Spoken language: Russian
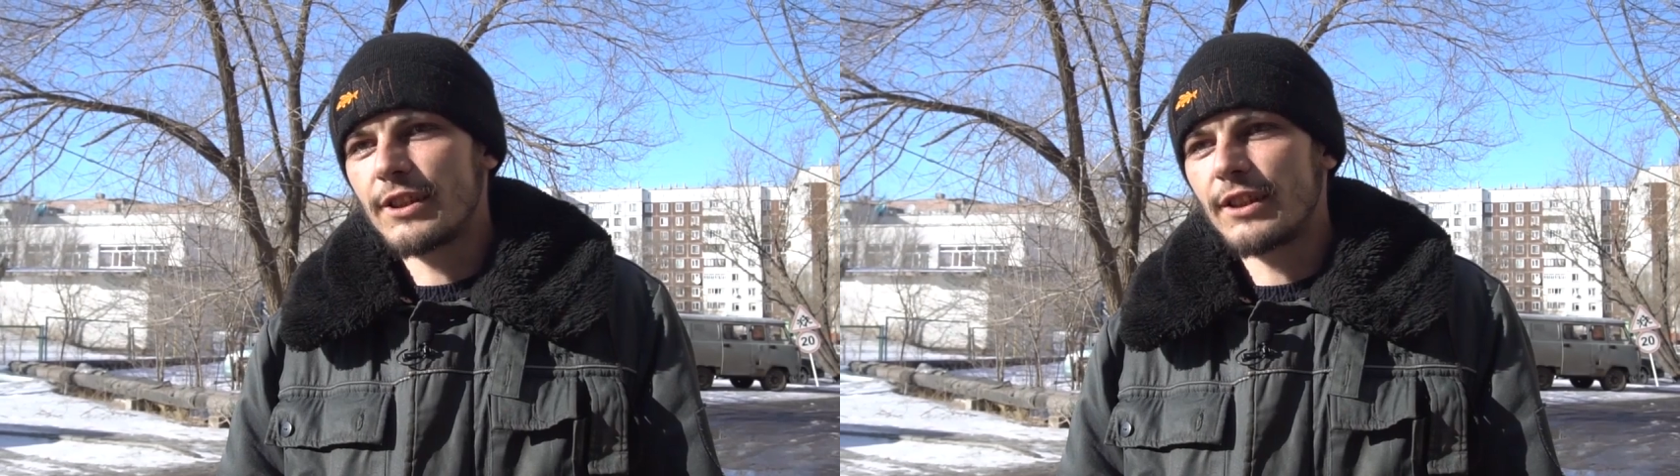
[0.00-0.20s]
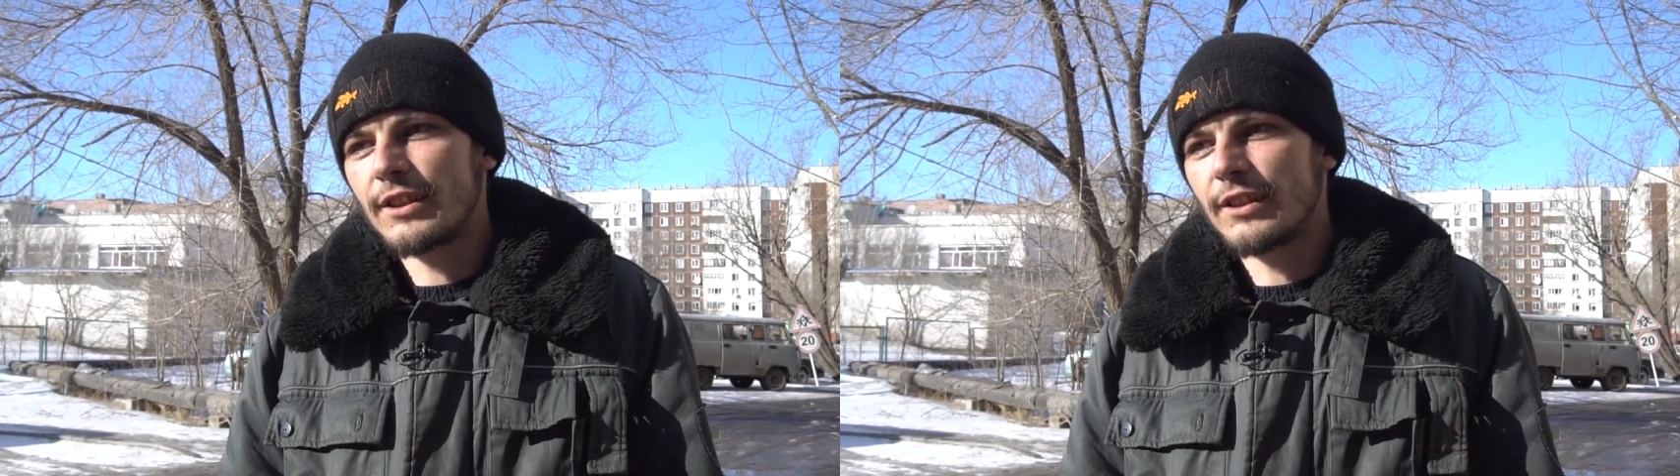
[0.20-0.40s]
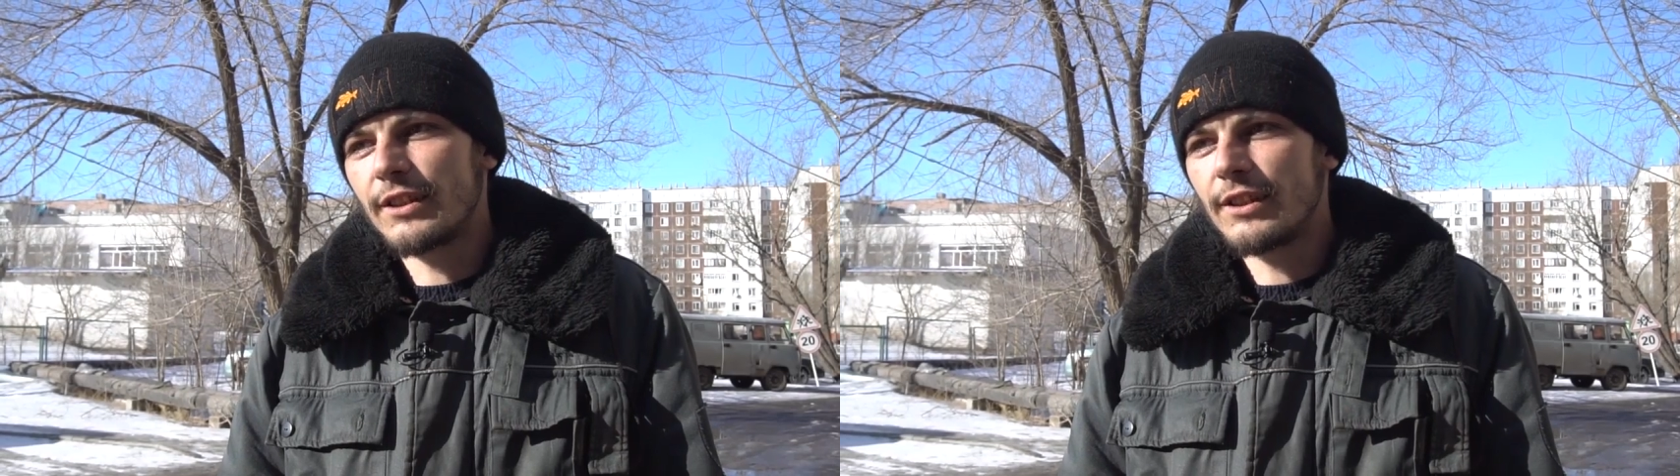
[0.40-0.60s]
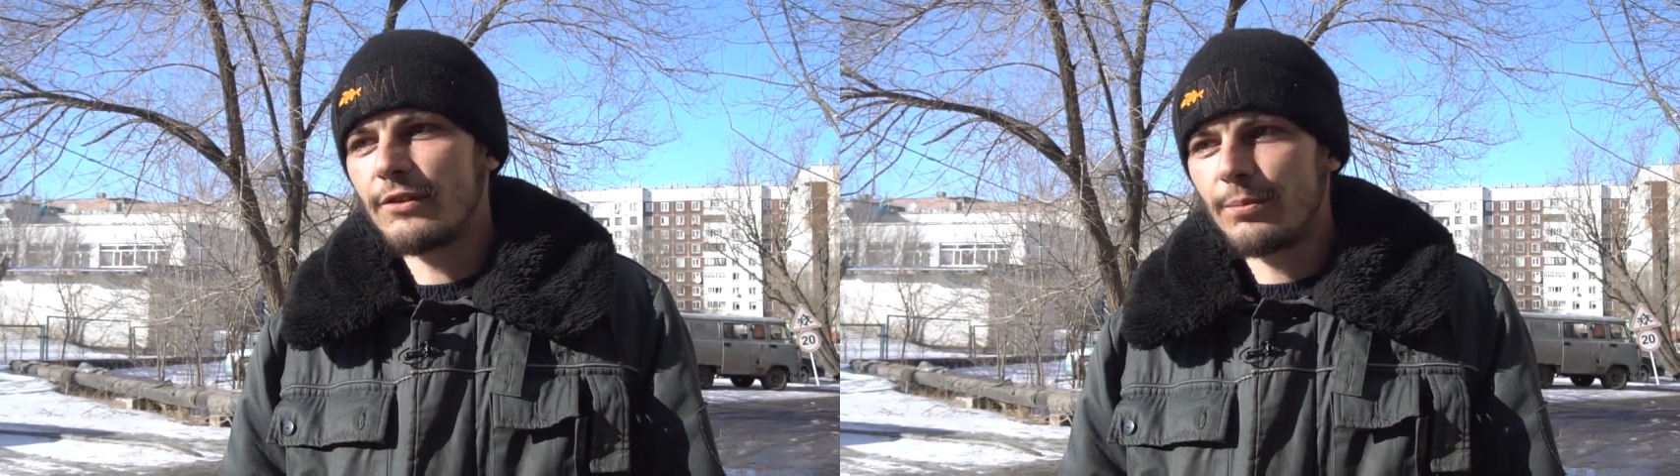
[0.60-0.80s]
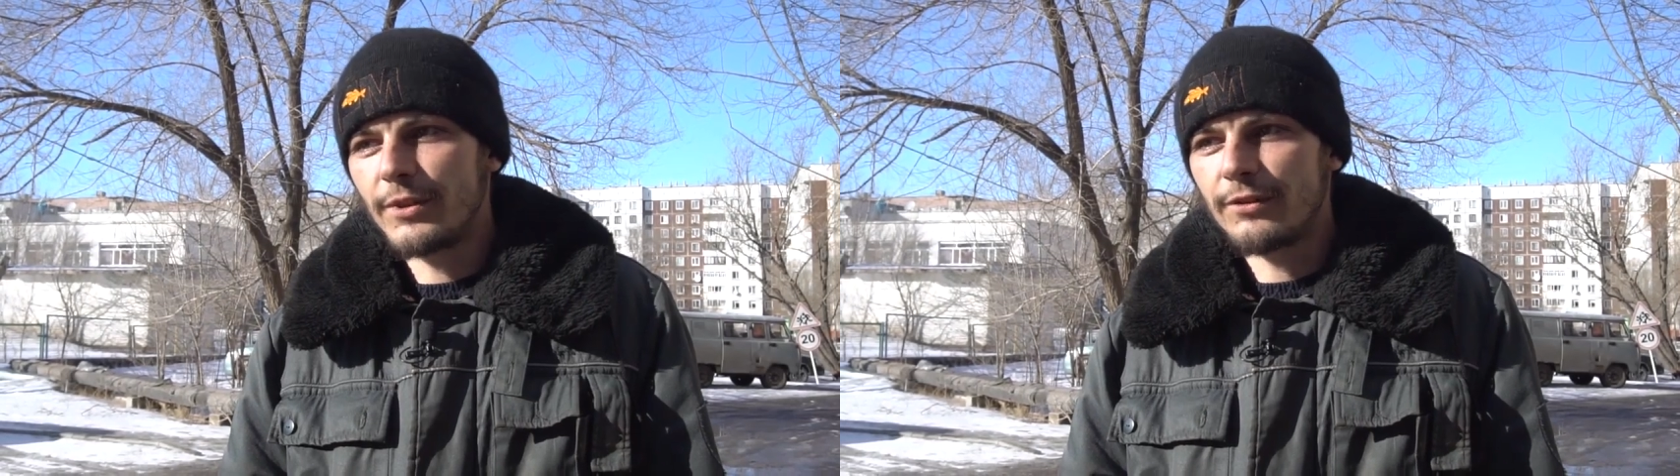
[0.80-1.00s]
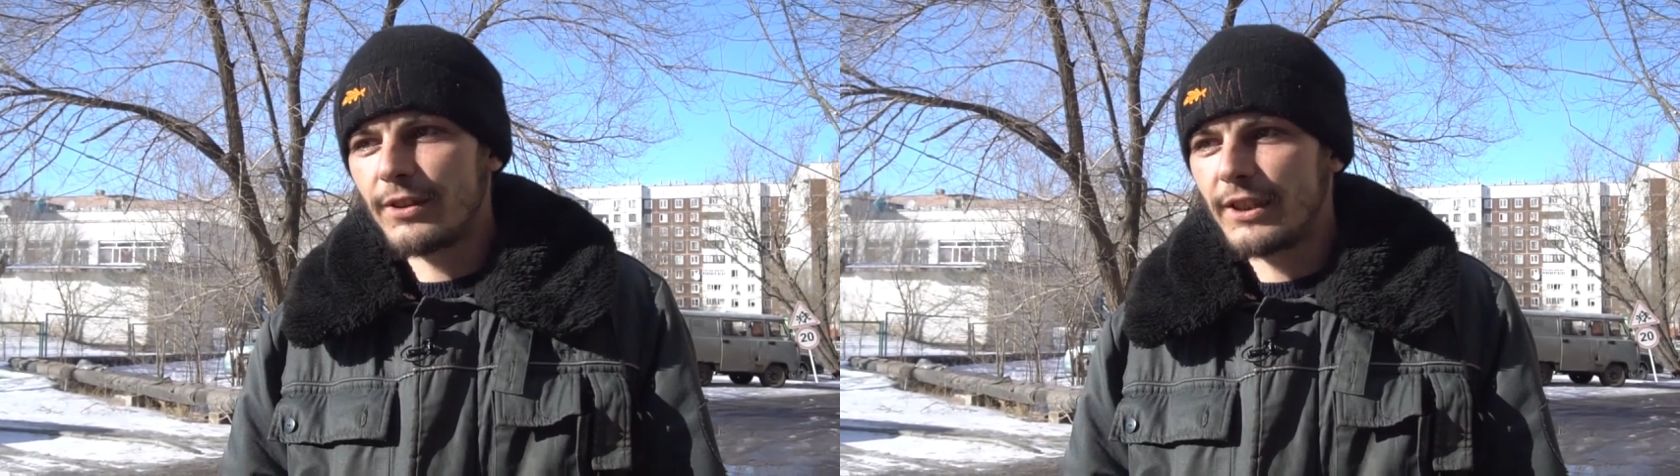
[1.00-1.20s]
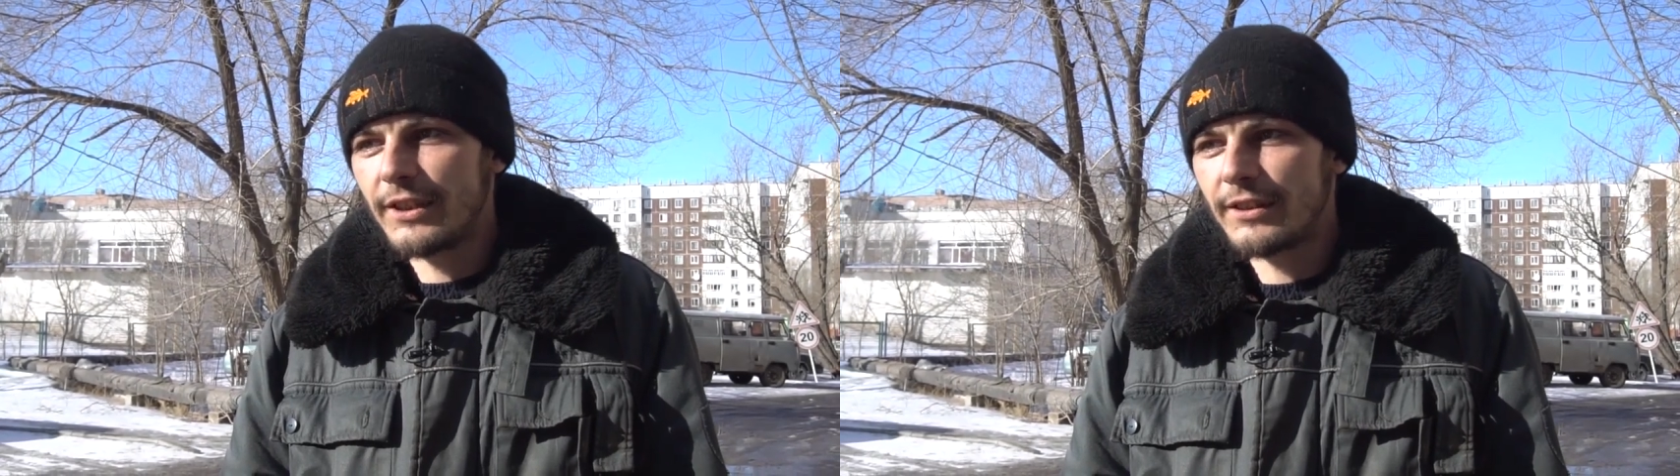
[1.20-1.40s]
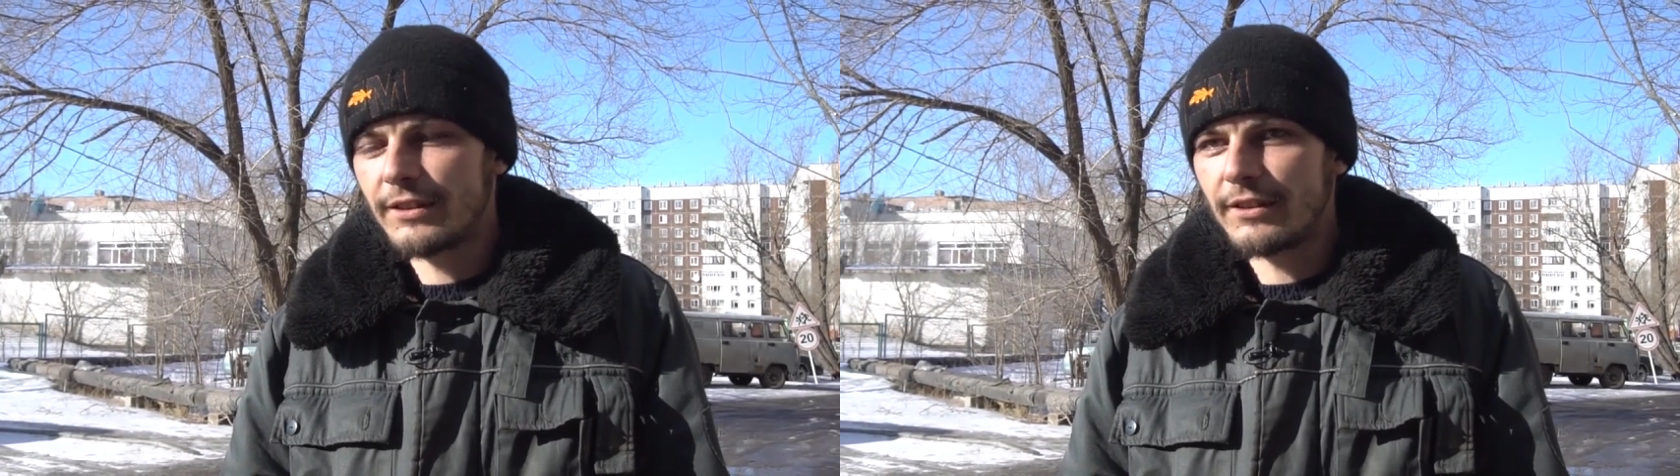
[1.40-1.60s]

отогрели в подвале,